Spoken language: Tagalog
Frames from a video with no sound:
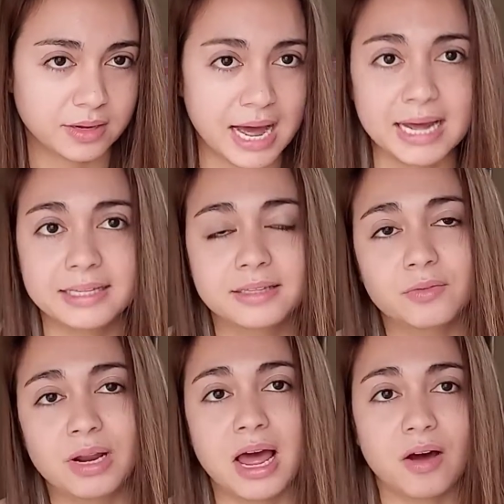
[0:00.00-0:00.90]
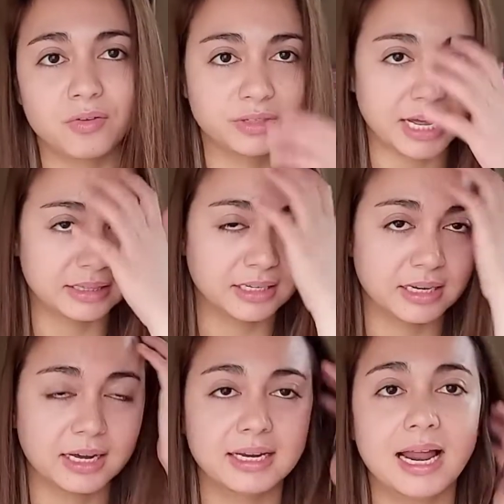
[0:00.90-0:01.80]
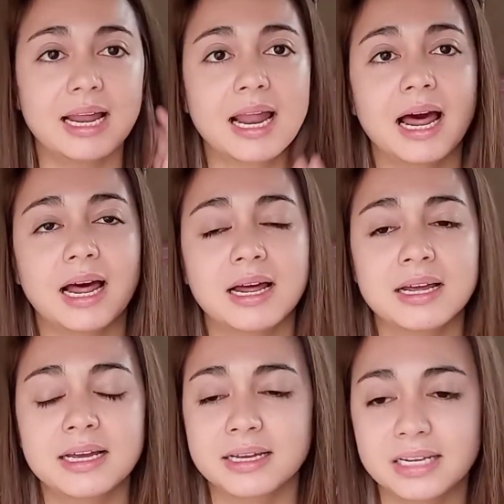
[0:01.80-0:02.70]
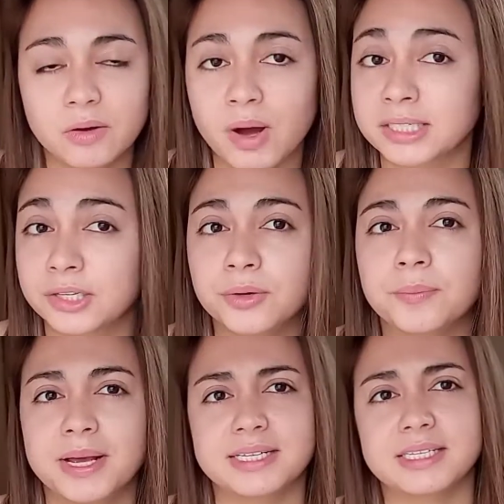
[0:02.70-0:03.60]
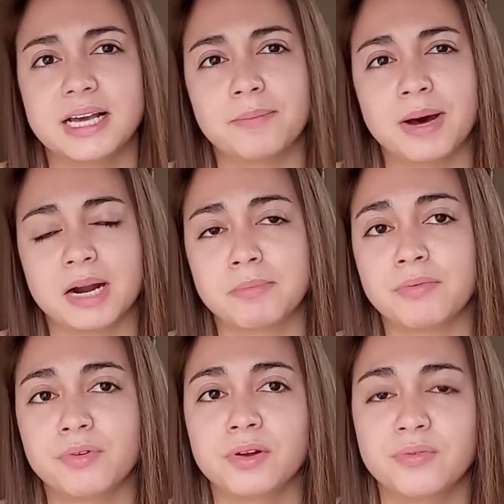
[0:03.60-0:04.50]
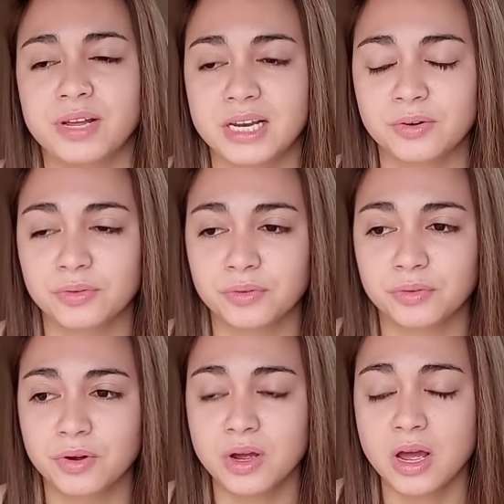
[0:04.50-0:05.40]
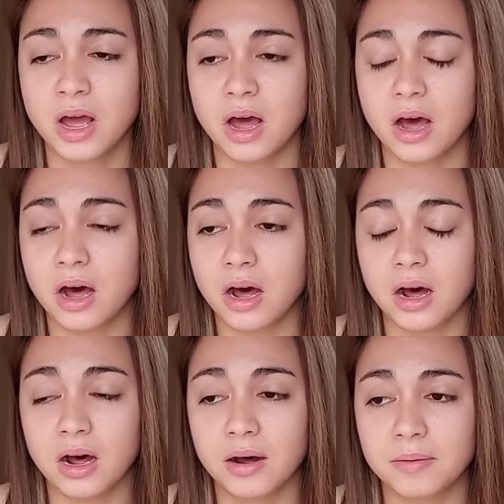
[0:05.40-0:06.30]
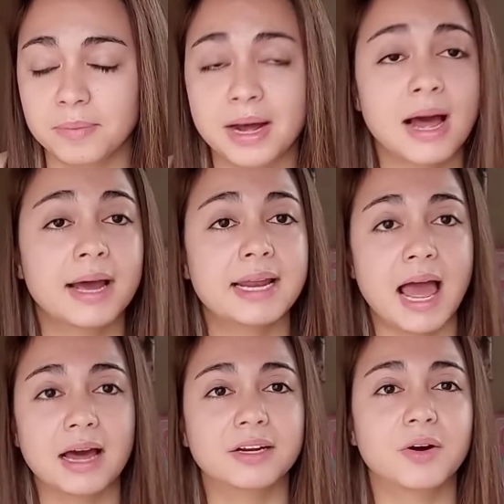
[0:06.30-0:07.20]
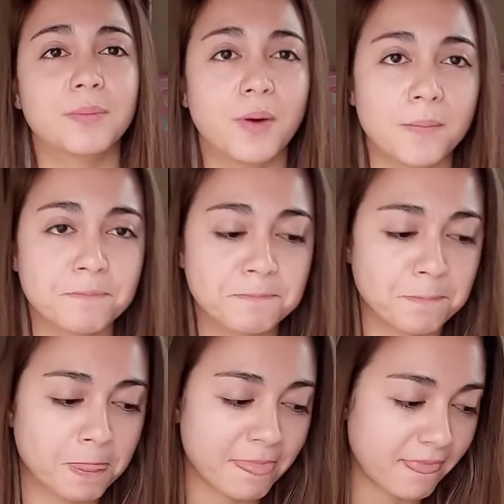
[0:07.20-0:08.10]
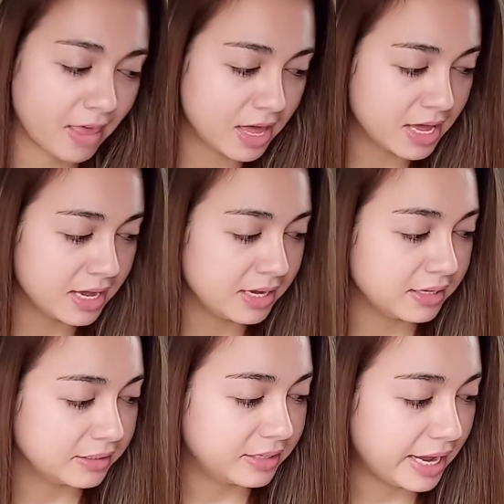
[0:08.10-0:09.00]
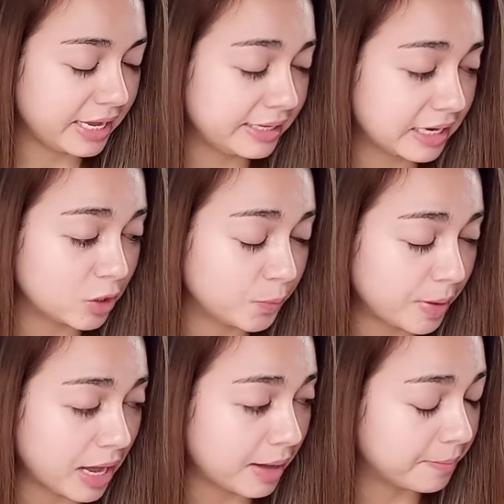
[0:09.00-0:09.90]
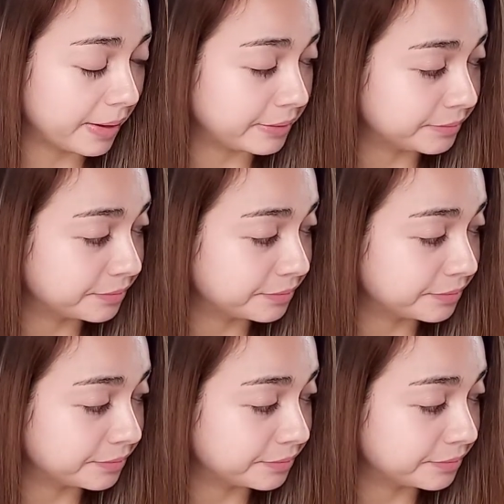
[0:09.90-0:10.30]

Kahit wala akong dad na nakilala, ginawa niya yung best niya para ma-fulfill yung uh, pangangailangan ko po. Then, ano pa nga ba?